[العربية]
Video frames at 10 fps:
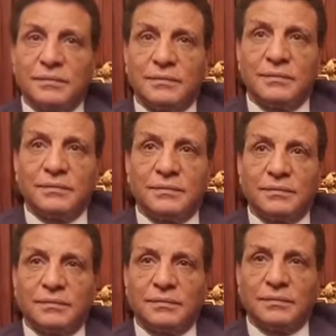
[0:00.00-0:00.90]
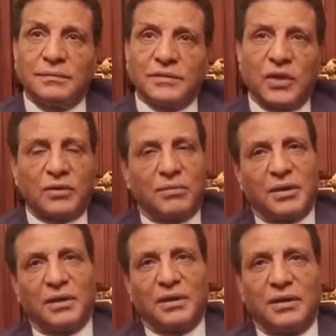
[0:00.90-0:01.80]

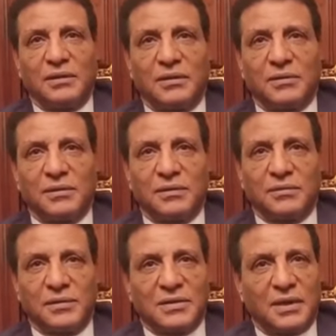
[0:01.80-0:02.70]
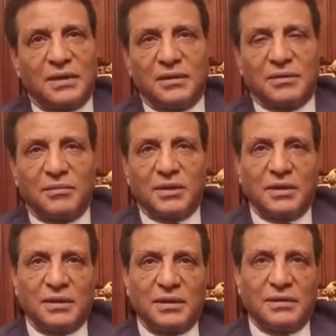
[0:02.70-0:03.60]
طبعا اكيد طبعا زعلان
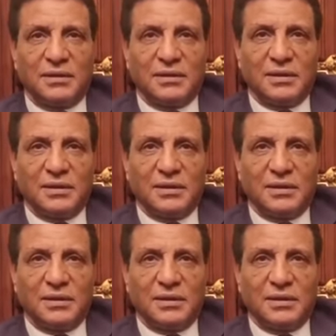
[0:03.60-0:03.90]
طبعا اكيد م.